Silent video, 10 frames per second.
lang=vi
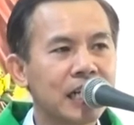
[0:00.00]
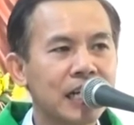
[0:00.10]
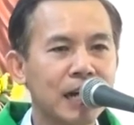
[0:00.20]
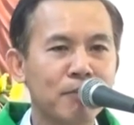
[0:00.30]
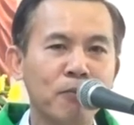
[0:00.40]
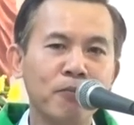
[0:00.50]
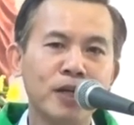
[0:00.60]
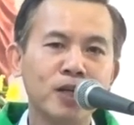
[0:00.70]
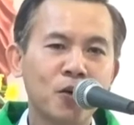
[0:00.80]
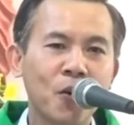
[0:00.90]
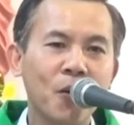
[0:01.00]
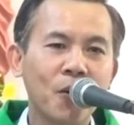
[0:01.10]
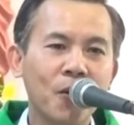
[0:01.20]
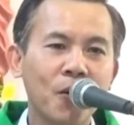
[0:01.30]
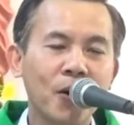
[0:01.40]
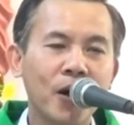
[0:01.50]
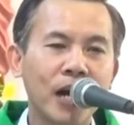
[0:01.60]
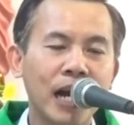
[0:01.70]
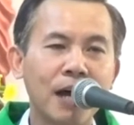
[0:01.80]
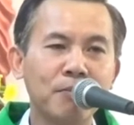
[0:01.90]
là một biến cố
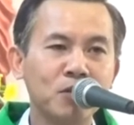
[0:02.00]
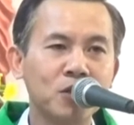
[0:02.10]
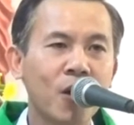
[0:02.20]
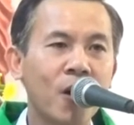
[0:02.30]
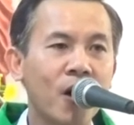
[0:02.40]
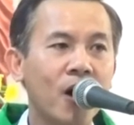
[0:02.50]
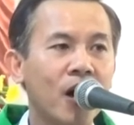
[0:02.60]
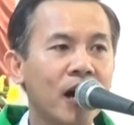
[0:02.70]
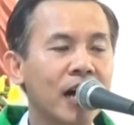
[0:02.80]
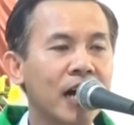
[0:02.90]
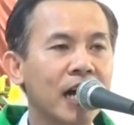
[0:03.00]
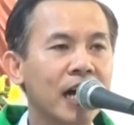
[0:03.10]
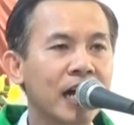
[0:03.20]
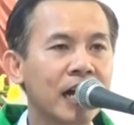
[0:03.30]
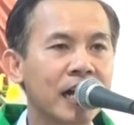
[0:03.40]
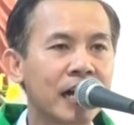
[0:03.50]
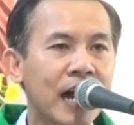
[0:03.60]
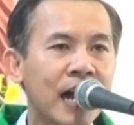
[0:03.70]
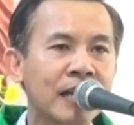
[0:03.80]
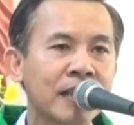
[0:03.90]
làm cho
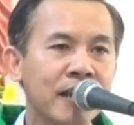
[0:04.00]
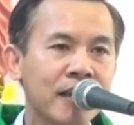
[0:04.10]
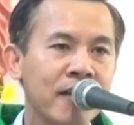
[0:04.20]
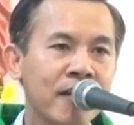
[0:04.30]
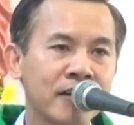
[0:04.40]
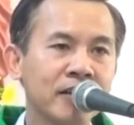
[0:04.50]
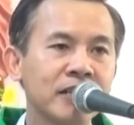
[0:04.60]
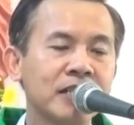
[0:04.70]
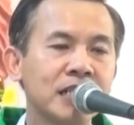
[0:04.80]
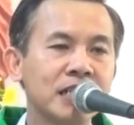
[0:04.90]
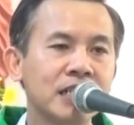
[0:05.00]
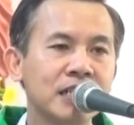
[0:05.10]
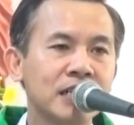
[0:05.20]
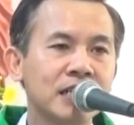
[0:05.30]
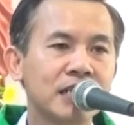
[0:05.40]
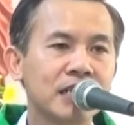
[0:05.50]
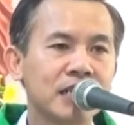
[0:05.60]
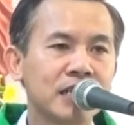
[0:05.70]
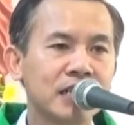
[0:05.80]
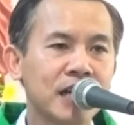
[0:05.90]
cả thế giới
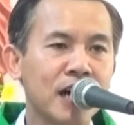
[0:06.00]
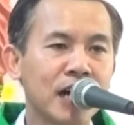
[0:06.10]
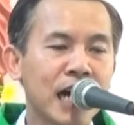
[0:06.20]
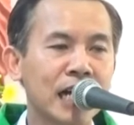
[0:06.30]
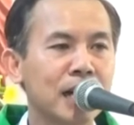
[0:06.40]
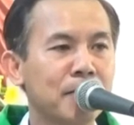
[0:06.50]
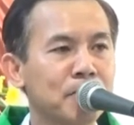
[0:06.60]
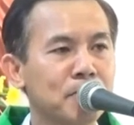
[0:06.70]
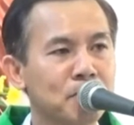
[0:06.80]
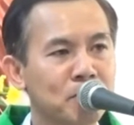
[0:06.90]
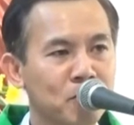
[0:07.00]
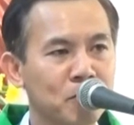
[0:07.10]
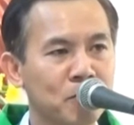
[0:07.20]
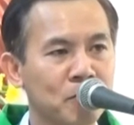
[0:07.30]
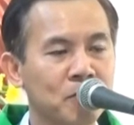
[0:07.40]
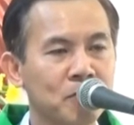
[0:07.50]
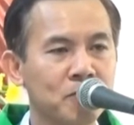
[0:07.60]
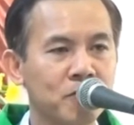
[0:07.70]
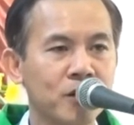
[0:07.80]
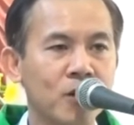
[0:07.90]
hơn 2 năm
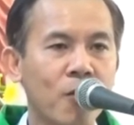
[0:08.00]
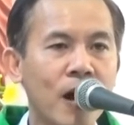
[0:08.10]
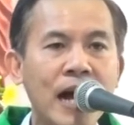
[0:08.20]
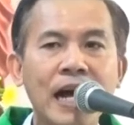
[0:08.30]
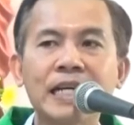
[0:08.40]
vừa qua